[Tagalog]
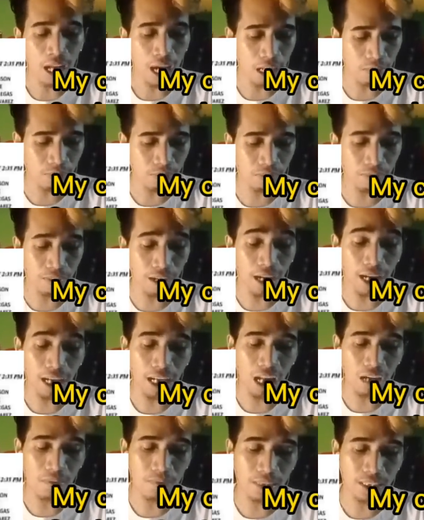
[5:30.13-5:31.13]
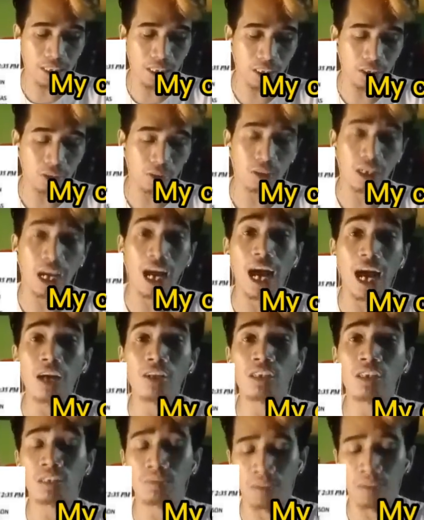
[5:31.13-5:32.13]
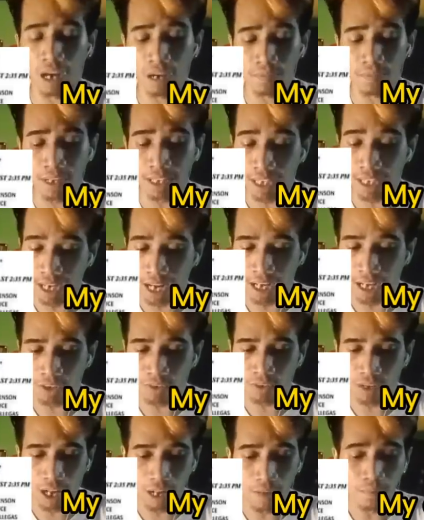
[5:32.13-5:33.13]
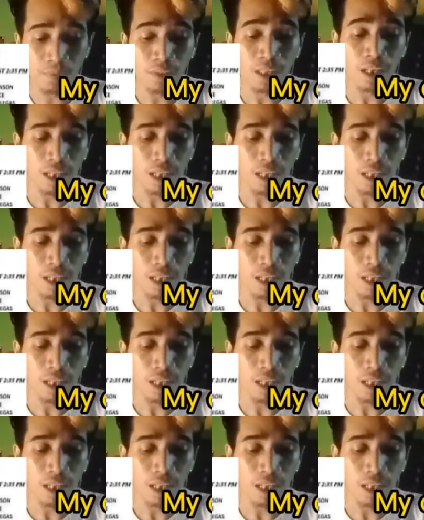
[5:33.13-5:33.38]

at may mga kalaban siya dito na halos mga veterano na.